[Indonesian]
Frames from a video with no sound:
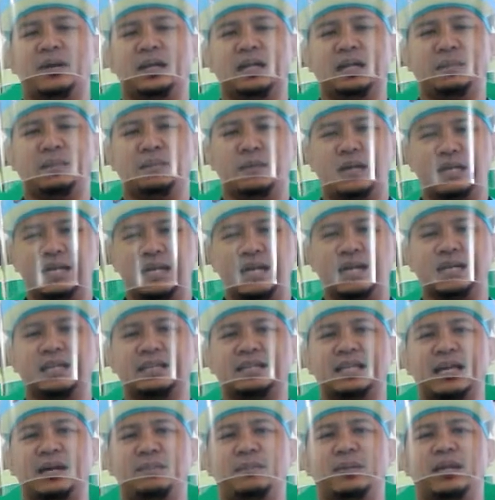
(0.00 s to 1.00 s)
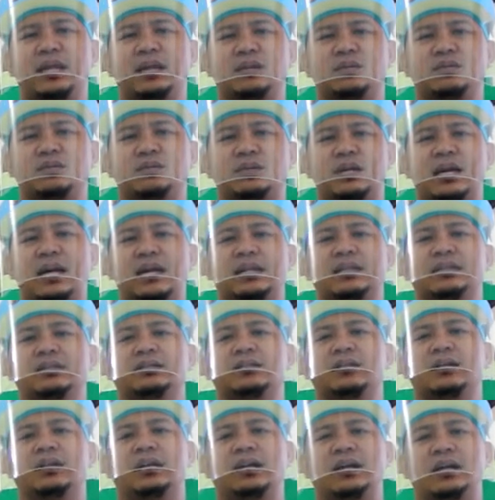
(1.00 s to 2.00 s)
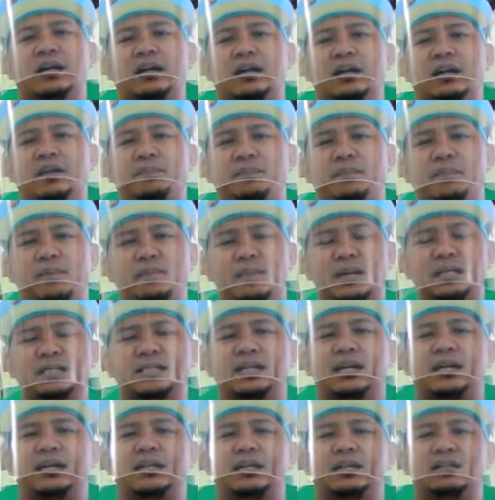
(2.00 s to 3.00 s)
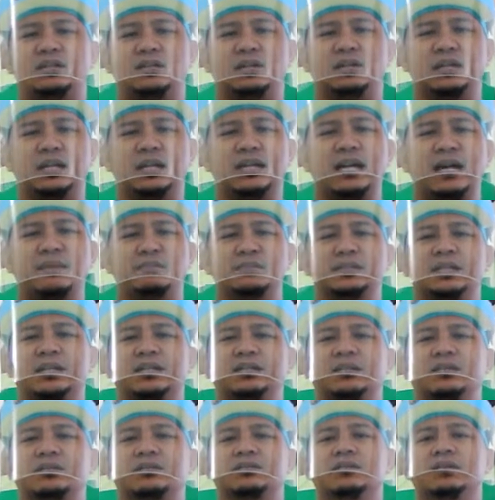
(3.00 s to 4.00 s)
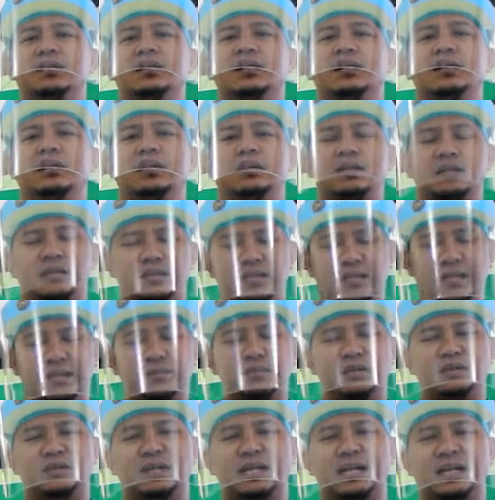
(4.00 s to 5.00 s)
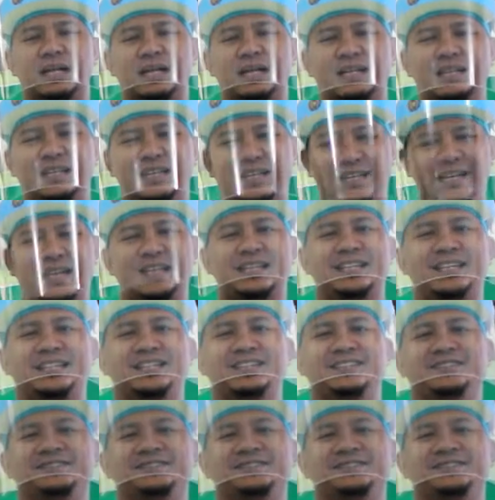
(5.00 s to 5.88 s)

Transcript: bagaimana kita melakukan uh, pemasangan atau rekam jantung dengan menggunakan EKG.